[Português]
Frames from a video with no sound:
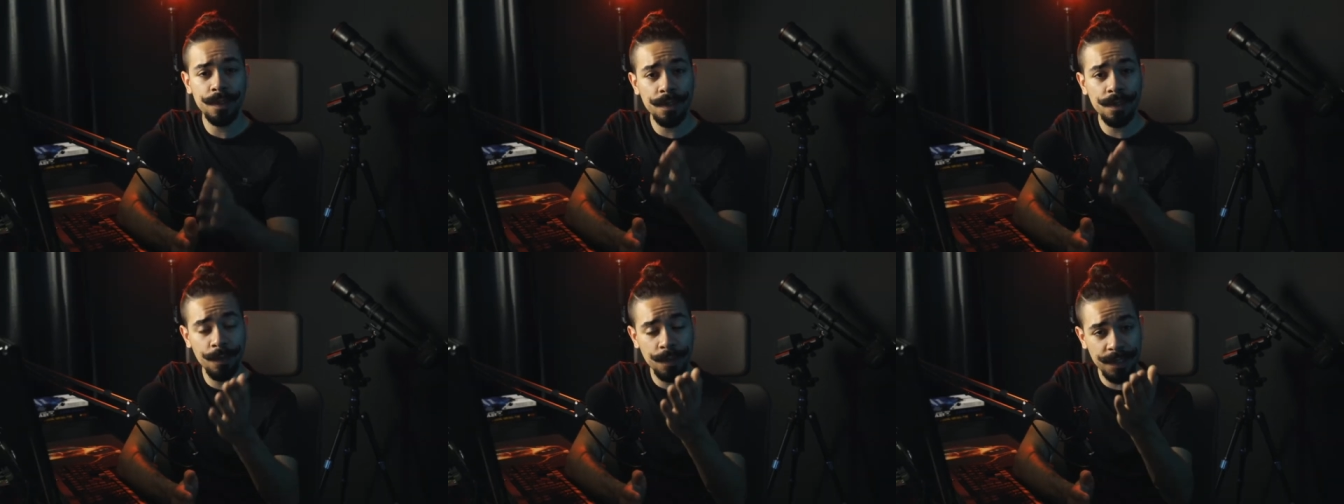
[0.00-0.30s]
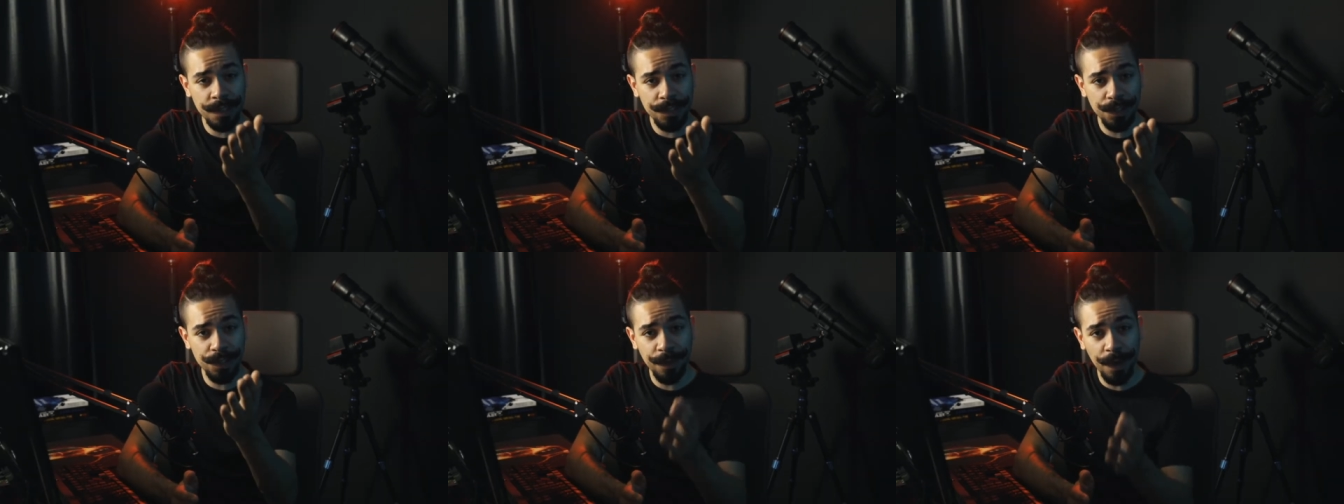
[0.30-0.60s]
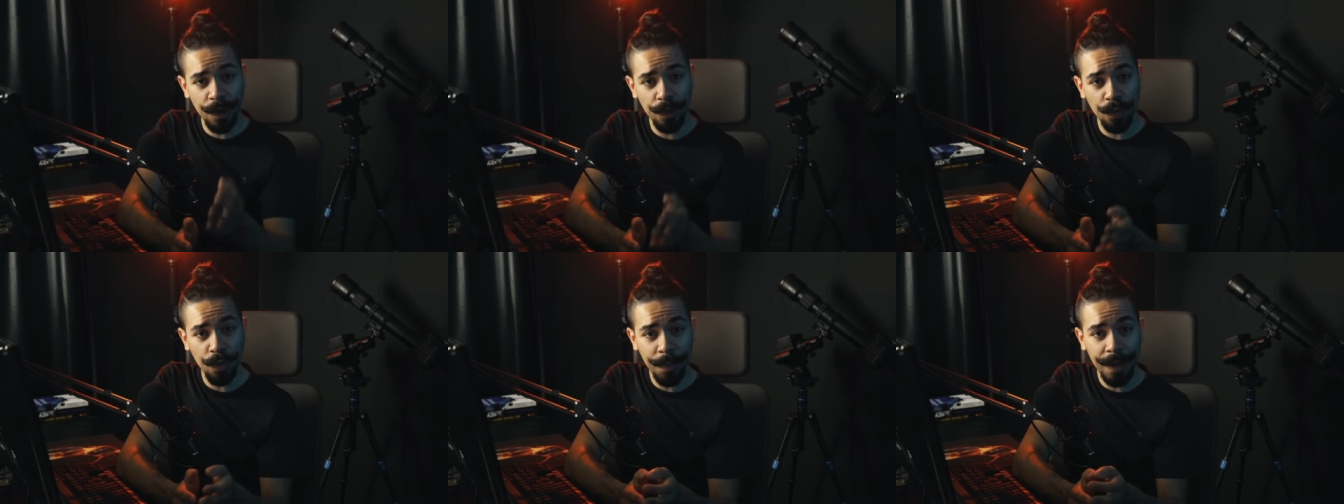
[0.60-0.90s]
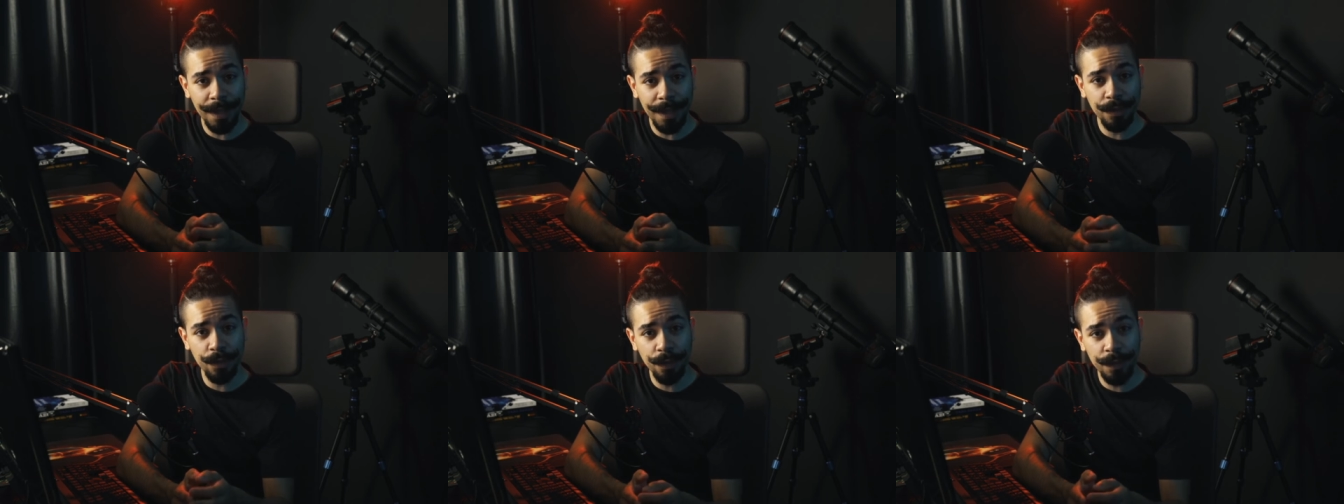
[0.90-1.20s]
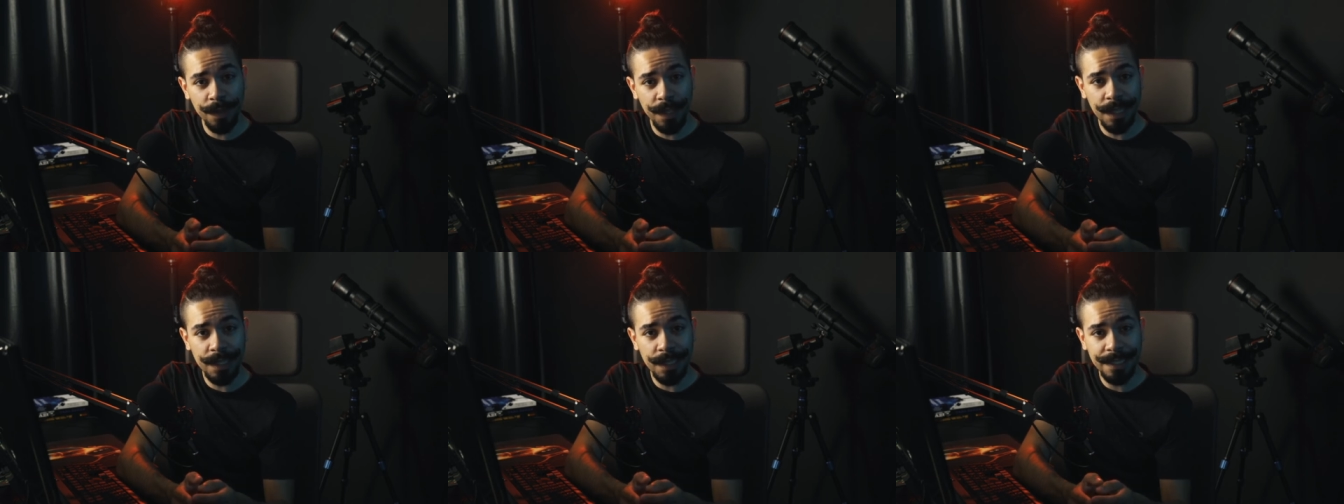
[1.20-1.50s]
se você tiver alguma
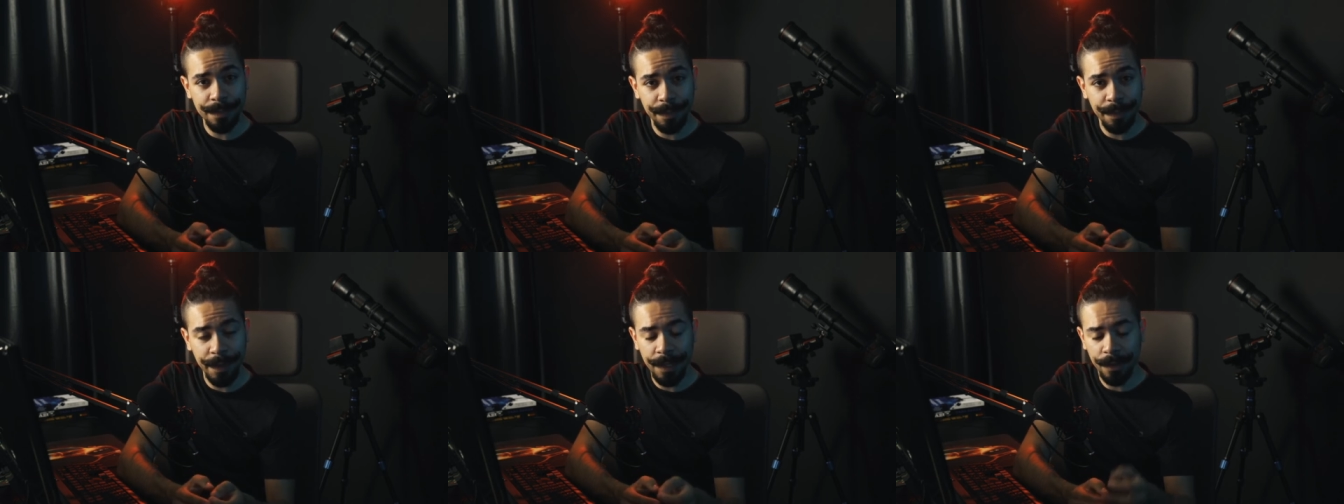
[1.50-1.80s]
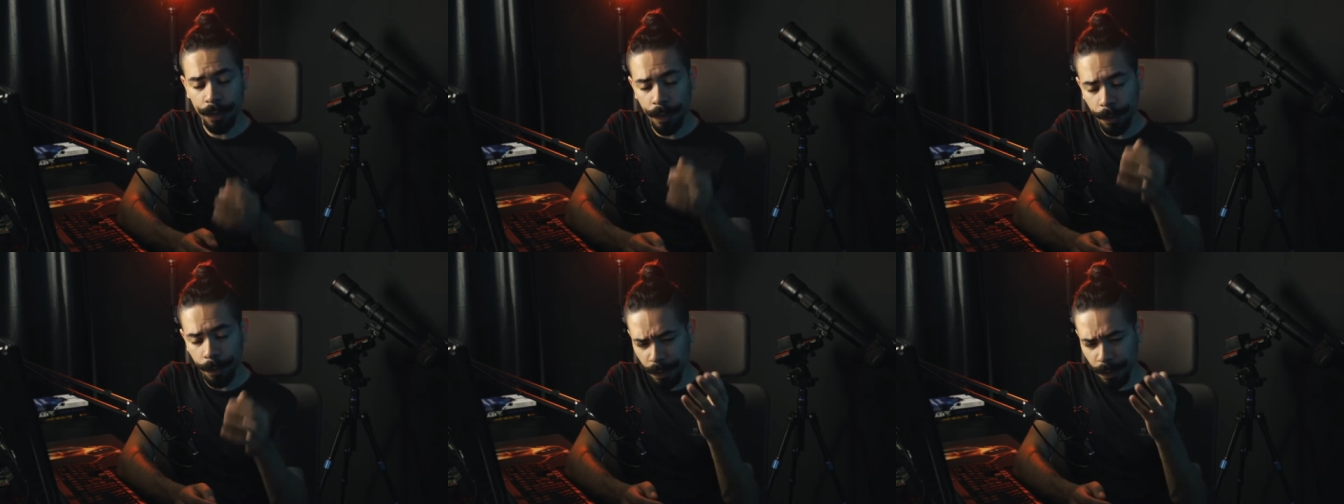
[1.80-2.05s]
dúvida a respeito,